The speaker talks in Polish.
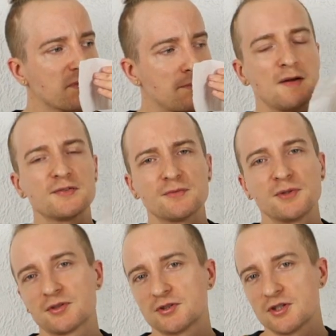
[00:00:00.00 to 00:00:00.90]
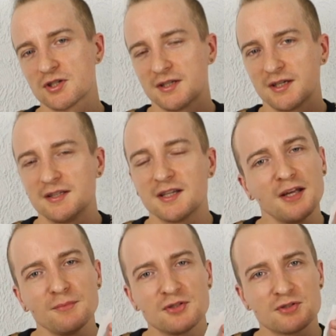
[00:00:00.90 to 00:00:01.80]
ma w sobie troszeczkę takiej
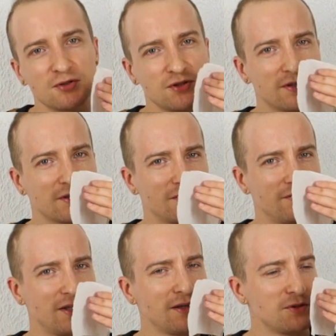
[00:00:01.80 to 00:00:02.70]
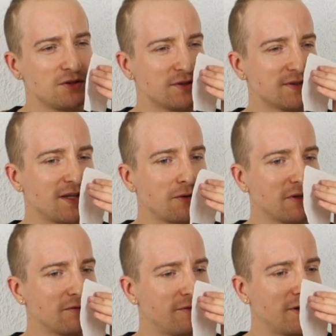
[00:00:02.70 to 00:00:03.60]
tajemniczości, także wydaje mi się, że
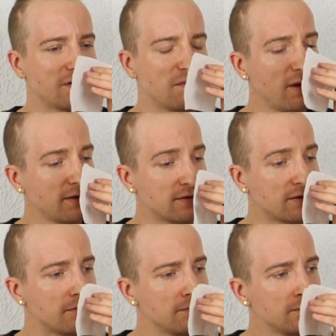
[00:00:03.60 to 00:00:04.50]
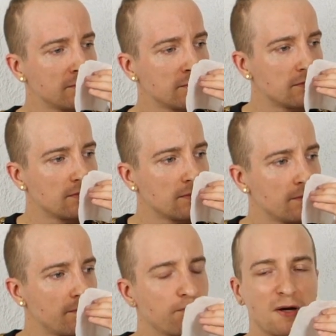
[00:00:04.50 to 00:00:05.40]
całkiem fajnie pachnie.
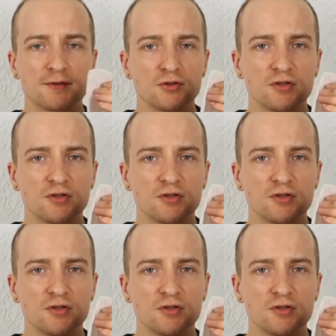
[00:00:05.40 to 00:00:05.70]
Bardzo